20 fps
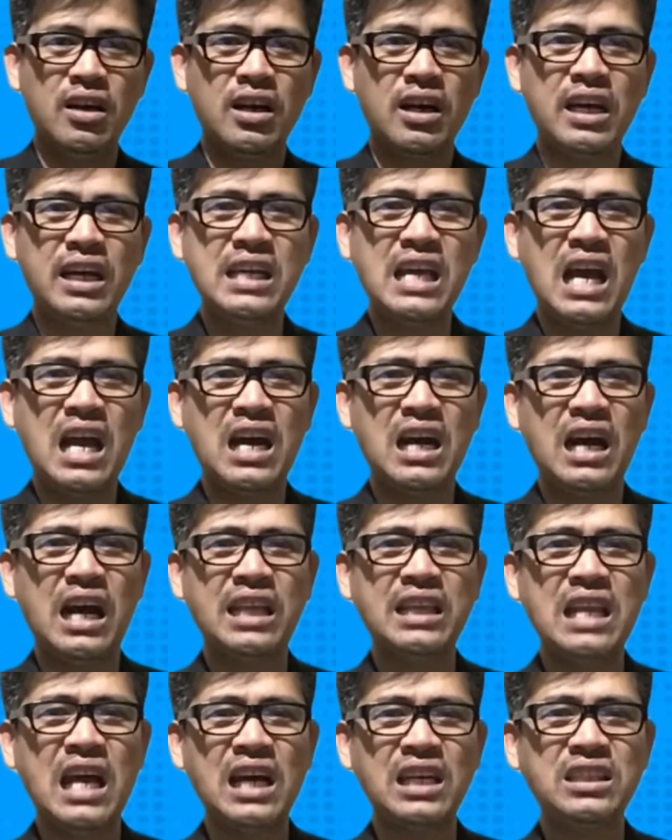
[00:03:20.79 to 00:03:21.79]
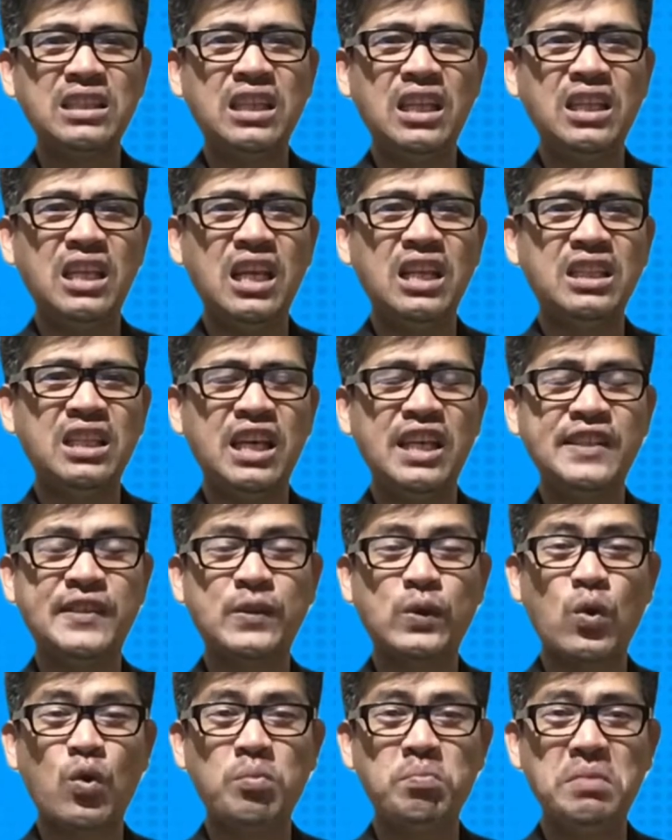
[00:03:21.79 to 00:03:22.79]
Kaya ang anak
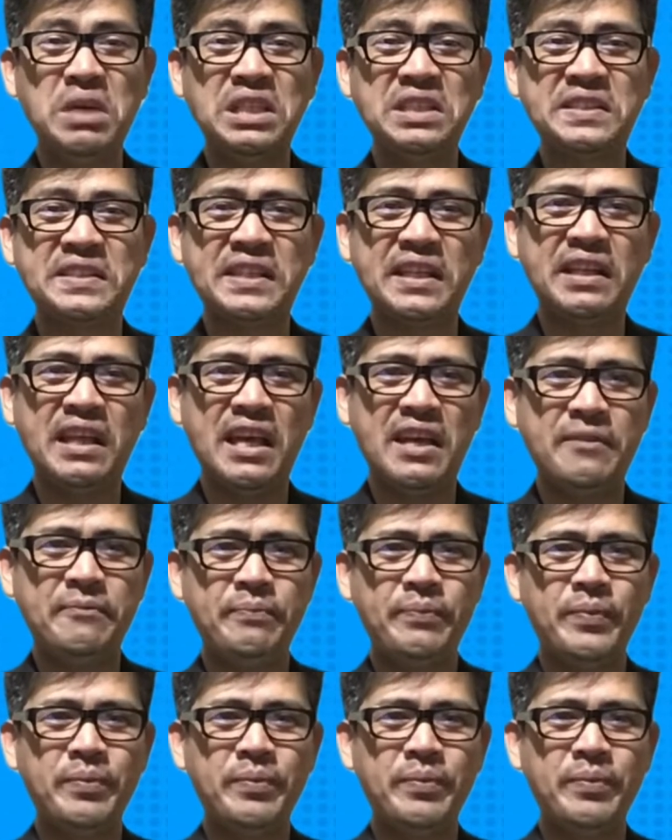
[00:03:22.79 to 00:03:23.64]
tinitiis kong minsan eh.